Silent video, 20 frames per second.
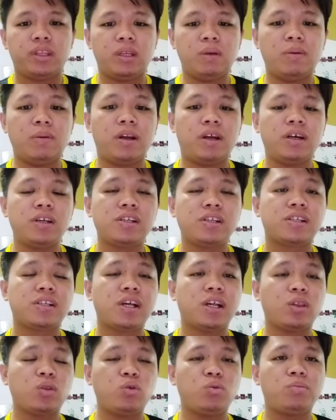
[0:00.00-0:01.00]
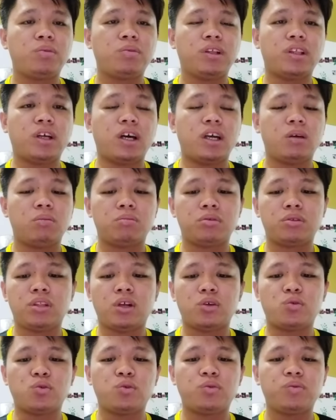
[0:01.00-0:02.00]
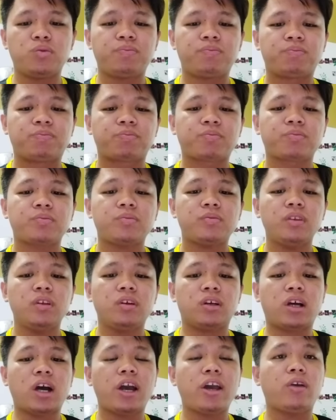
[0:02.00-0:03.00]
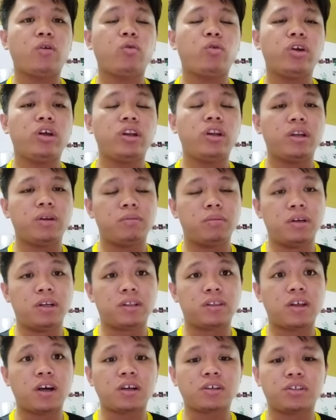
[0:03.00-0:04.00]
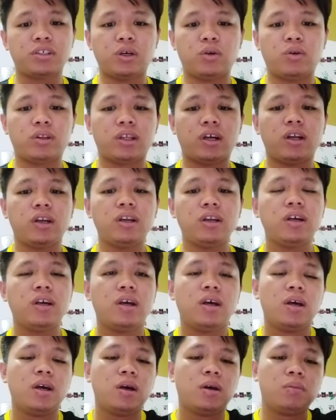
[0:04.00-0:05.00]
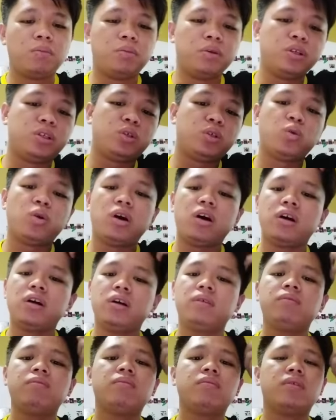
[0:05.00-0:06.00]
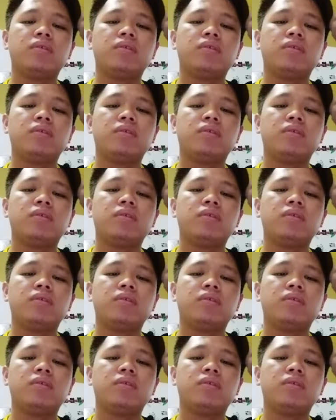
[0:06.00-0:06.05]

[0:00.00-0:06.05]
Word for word: di mana satu berita yang bertajuk Khairuddin meletak jawatan pejuang